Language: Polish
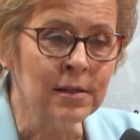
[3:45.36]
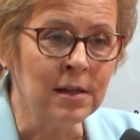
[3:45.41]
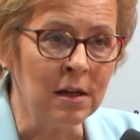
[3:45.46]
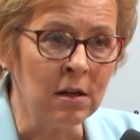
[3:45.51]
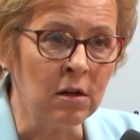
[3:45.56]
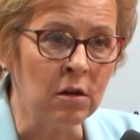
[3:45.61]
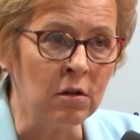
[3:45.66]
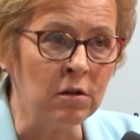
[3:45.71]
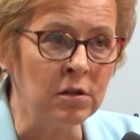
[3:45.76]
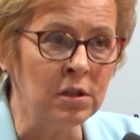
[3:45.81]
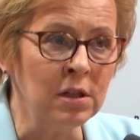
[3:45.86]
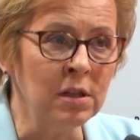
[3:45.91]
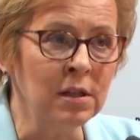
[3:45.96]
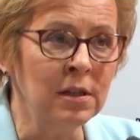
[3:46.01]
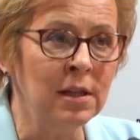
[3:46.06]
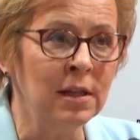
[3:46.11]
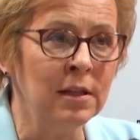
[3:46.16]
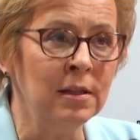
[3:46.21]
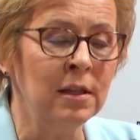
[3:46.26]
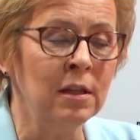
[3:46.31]
zachodzi,
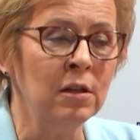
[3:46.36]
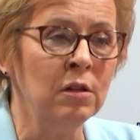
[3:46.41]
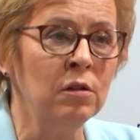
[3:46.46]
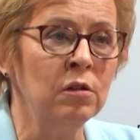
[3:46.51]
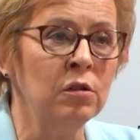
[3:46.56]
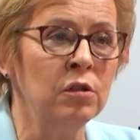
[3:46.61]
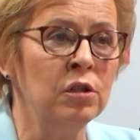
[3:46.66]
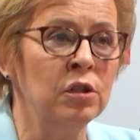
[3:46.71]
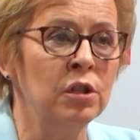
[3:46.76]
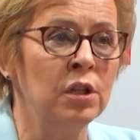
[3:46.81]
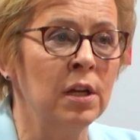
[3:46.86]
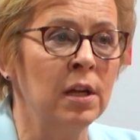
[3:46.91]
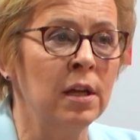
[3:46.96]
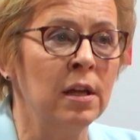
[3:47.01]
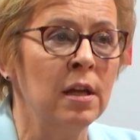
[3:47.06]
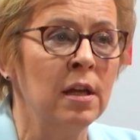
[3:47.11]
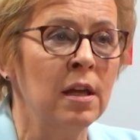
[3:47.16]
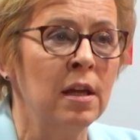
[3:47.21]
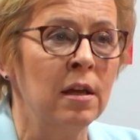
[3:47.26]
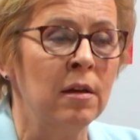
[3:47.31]
dlatego
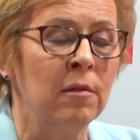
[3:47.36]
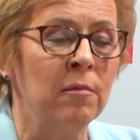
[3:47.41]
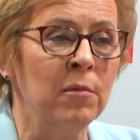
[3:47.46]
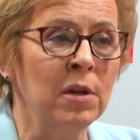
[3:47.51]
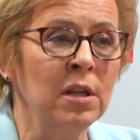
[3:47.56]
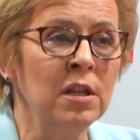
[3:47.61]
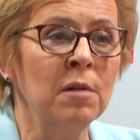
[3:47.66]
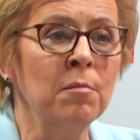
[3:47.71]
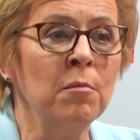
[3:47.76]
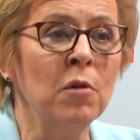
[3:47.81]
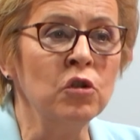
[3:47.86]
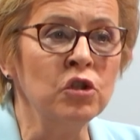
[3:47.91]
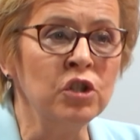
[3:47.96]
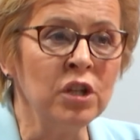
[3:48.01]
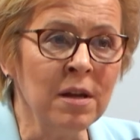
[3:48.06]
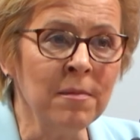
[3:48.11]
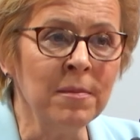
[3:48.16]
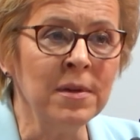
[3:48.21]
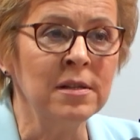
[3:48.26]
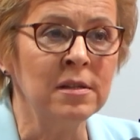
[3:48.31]
że my nie
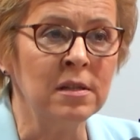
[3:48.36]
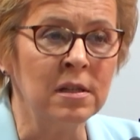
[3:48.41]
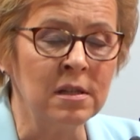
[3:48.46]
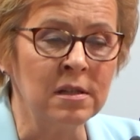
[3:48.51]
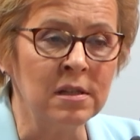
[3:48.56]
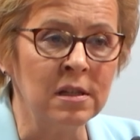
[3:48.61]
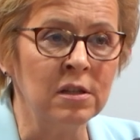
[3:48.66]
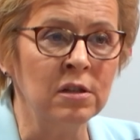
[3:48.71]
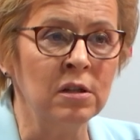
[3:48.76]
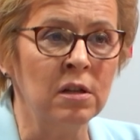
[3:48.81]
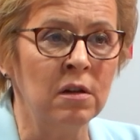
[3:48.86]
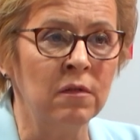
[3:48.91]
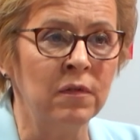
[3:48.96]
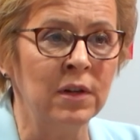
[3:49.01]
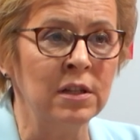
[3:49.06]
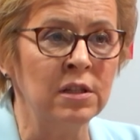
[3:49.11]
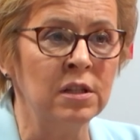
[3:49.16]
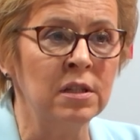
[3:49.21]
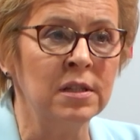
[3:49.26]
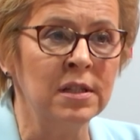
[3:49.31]
możemy
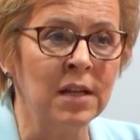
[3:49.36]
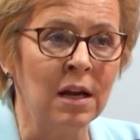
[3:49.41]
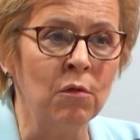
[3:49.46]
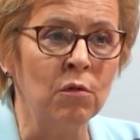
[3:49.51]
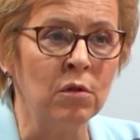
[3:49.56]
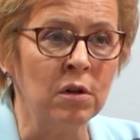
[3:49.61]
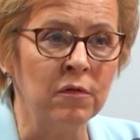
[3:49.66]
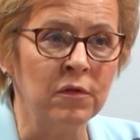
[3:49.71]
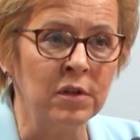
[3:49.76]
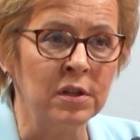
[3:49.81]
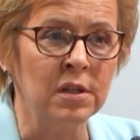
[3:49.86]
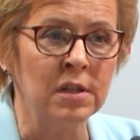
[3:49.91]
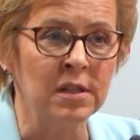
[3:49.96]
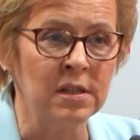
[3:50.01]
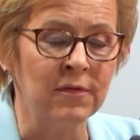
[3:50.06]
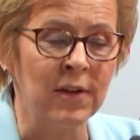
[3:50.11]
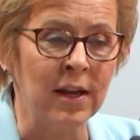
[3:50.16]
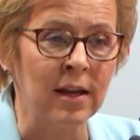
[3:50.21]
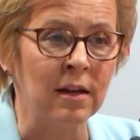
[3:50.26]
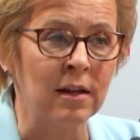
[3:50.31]
zrezygnować całkowicie
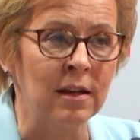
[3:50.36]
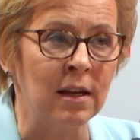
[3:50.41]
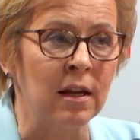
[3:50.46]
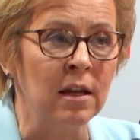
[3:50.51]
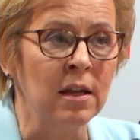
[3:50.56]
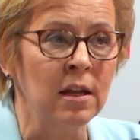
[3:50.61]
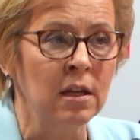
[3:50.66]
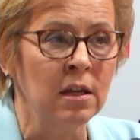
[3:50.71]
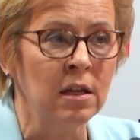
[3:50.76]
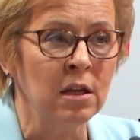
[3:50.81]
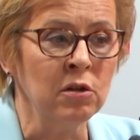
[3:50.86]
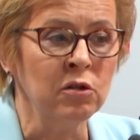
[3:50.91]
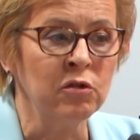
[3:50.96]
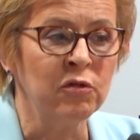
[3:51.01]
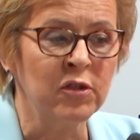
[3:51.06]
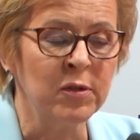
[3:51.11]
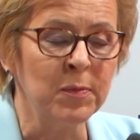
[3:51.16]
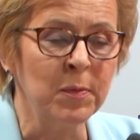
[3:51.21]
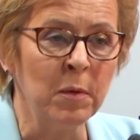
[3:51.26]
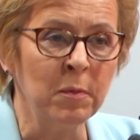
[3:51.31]
z węgla. Ja już
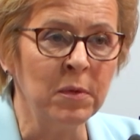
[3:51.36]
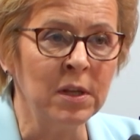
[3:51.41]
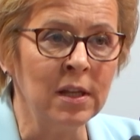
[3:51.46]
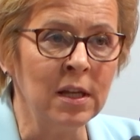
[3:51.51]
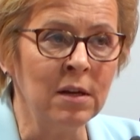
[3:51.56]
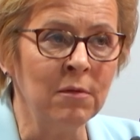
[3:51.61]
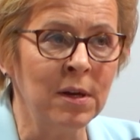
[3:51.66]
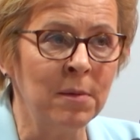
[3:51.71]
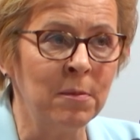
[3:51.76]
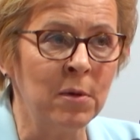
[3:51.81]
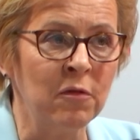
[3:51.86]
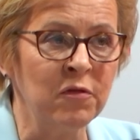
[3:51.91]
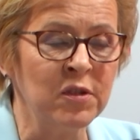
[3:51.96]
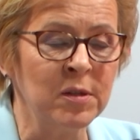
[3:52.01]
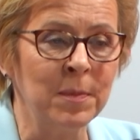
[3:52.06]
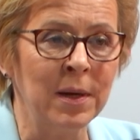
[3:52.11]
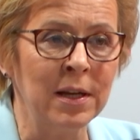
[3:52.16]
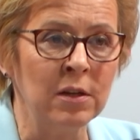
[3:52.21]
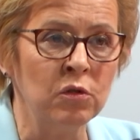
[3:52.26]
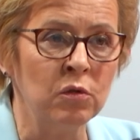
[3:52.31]
wspominałam o
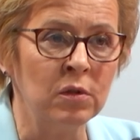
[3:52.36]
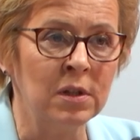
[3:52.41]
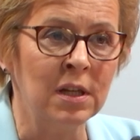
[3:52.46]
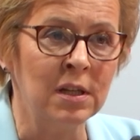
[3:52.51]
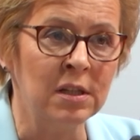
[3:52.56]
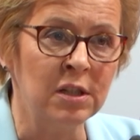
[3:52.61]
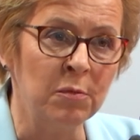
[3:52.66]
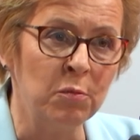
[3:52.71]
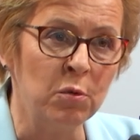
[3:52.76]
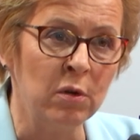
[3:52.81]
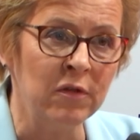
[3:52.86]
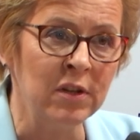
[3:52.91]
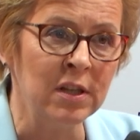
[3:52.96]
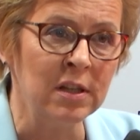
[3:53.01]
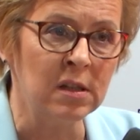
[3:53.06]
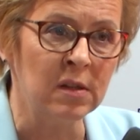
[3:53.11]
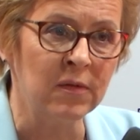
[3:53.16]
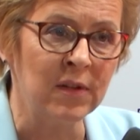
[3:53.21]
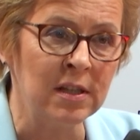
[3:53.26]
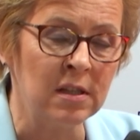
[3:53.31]
wsparciu dla
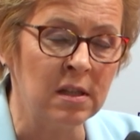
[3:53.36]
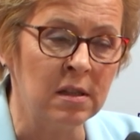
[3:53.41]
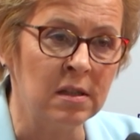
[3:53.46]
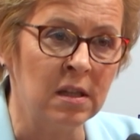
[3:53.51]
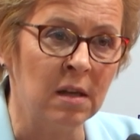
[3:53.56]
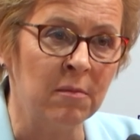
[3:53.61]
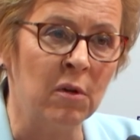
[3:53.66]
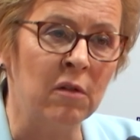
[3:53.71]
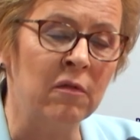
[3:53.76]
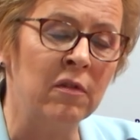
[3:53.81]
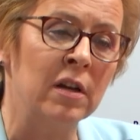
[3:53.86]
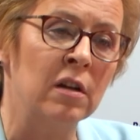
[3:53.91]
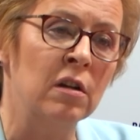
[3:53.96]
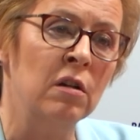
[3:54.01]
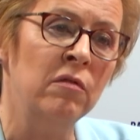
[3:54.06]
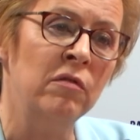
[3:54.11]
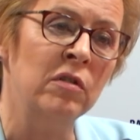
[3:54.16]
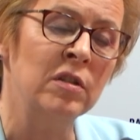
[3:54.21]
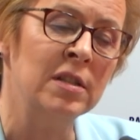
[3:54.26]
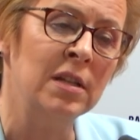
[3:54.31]
ciepłownictwa
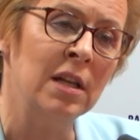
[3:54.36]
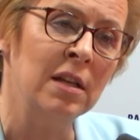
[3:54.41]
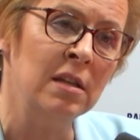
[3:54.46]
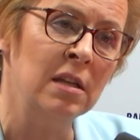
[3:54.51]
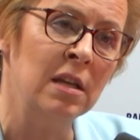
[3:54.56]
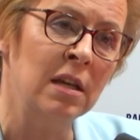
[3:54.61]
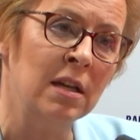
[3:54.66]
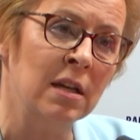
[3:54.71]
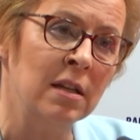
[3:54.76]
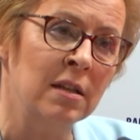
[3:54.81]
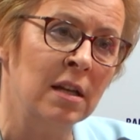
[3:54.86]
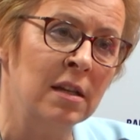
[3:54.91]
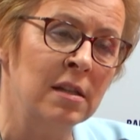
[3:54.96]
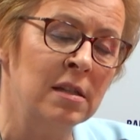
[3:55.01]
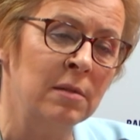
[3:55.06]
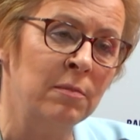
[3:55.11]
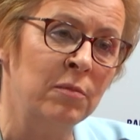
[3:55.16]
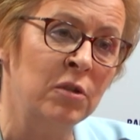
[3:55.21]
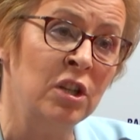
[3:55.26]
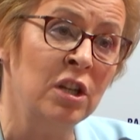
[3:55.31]
systemowego. W ostatniej
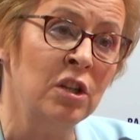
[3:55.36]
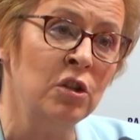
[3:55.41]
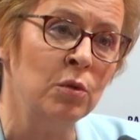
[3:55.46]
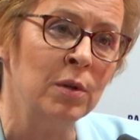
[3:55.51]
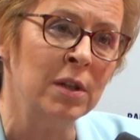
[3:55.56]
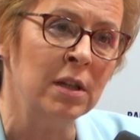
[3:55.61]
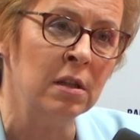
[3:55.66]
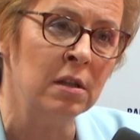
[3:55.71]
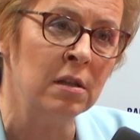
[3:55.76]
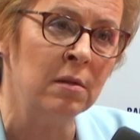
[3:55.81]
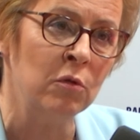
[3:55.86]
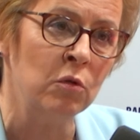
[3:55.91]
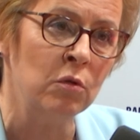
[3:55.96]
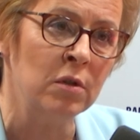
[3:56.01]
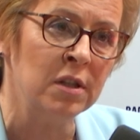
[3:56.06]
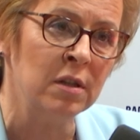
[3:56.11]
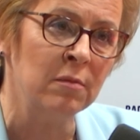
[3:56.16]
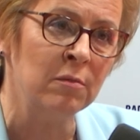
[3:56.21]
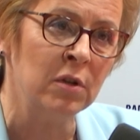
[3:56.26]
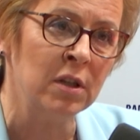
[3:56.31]
kadencji przeszła jednym
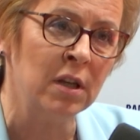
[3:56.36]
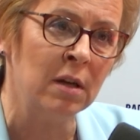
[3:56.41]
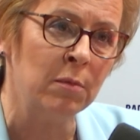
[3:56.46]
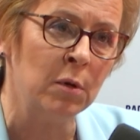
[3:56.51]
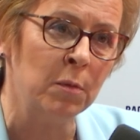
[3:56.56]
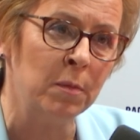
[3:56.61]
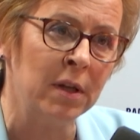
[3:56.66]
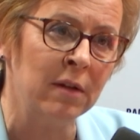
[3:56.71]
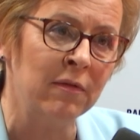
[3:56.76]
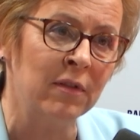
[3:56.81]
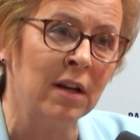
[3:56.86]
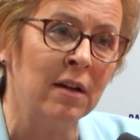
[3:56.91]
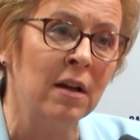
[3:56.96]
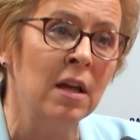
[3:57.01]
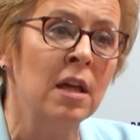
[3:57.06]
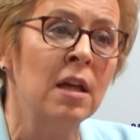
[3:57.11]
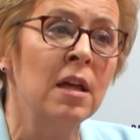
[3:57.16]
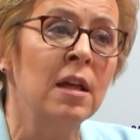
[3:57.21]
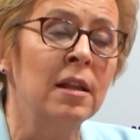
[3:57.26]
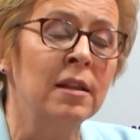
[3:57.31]
głosem moja poprawka
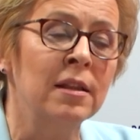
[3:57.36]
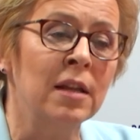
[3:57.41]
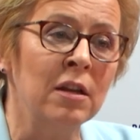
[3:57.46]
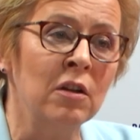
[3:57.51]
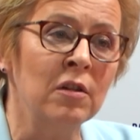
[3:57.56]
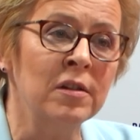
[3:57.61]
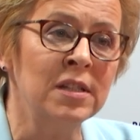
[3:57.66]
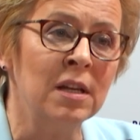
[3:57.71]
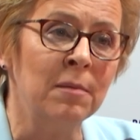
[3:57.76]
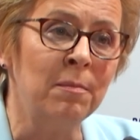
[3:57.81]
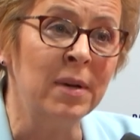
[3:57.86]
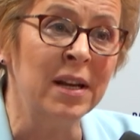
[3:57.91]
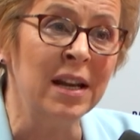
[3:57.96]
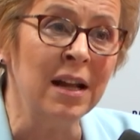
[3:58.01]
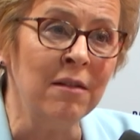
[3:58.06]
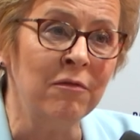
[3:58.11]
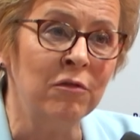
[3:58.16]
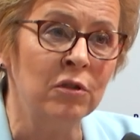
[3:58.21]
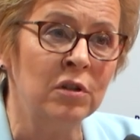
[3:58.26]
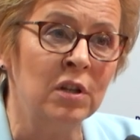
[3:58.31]
dająca
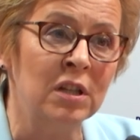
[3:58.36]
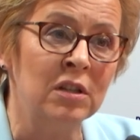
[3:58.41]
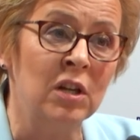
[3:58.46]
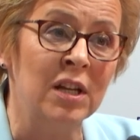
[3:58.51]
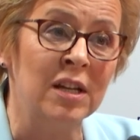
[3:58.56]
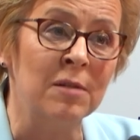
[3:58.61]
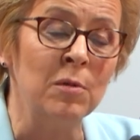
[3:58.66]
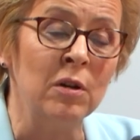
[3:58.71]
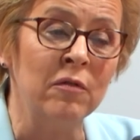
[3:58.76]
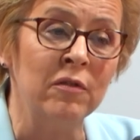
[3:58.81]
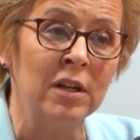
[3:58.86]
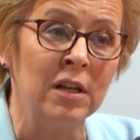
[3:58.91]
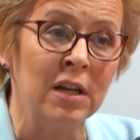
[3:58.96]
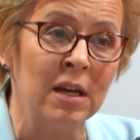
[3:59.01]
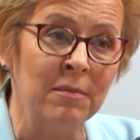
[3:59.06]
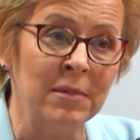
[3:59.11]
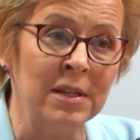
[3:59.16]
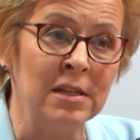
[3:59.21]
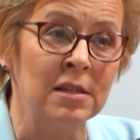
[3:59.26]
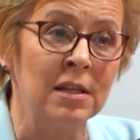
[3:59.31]
prawo do darmowych
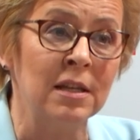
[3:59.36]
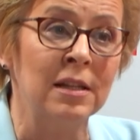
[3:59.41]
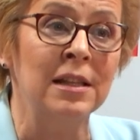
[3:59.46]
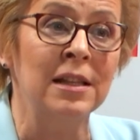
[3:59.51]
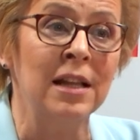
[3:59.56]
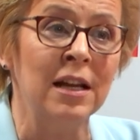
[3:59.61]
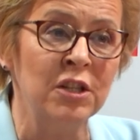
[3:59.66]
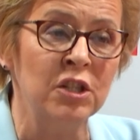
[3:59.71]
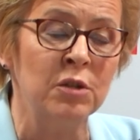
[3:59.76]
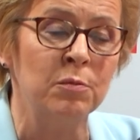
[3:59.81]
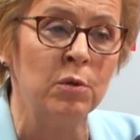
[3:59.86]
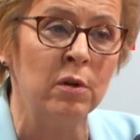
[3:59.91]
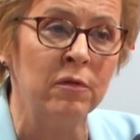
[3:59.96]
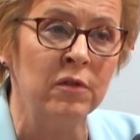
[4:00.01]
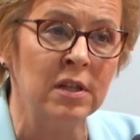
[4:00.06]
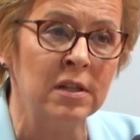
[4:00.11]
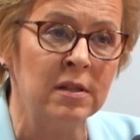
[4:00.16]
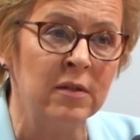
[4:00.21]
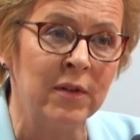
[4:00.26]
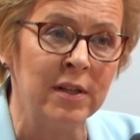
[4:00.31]
emisji dla
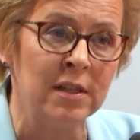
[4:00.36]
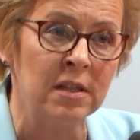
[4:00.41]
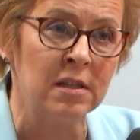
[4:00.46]
ciepłownictwa